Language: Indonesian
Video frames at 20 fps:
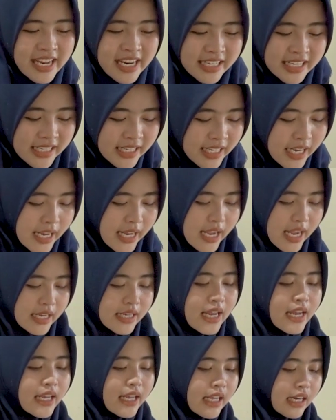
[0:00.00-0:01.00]
Dan ini
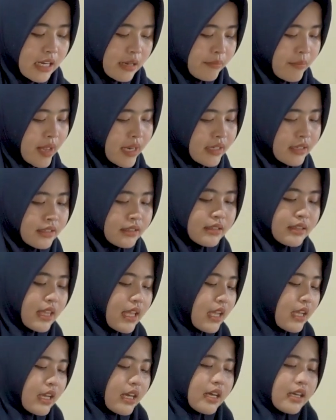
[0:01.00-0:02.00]
kayaknya kiriman
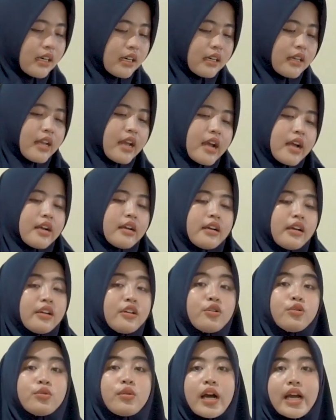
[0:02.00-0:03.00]
Tiger yang
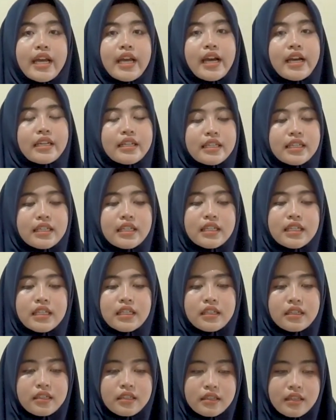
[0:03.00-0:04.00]
kedua ya
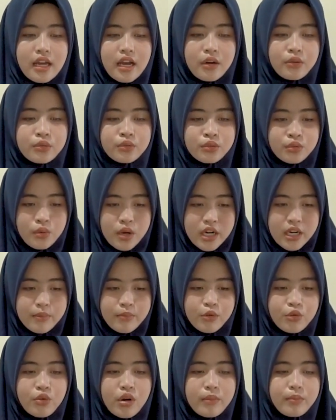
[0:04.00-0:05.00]
di tahun
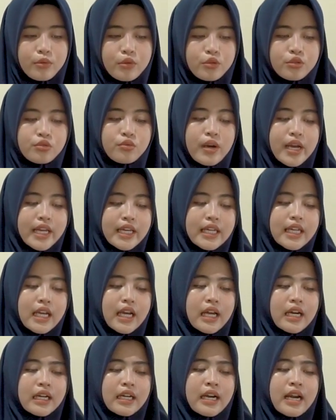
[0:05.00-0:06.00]
2022 ini
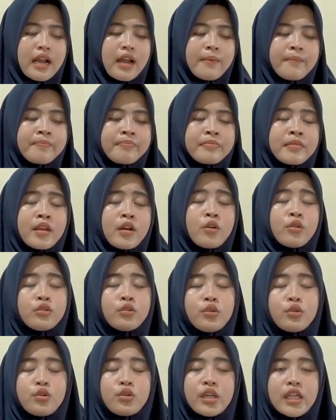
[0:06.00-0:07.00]
karena
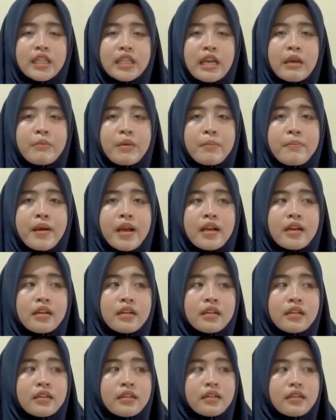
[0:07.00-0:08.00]
untuk unitnya memang
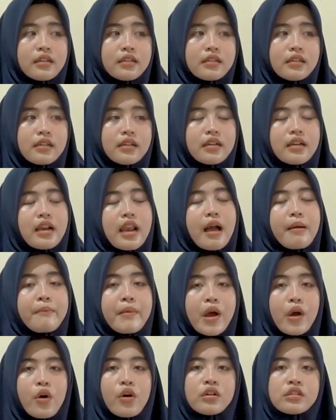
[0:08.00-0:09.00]
uh,
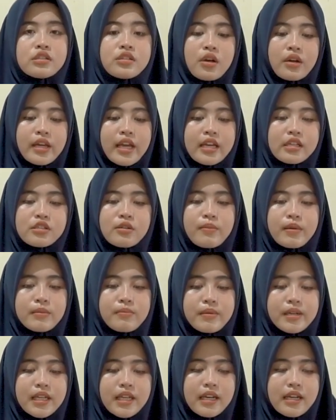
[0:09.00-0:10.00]
lama kosong ya sobat
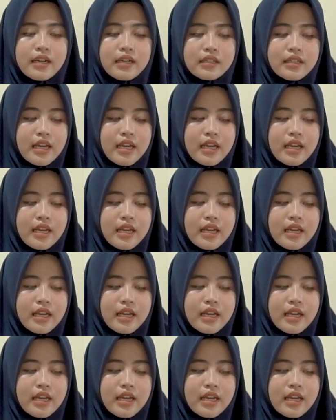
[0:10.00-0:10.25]
bediler.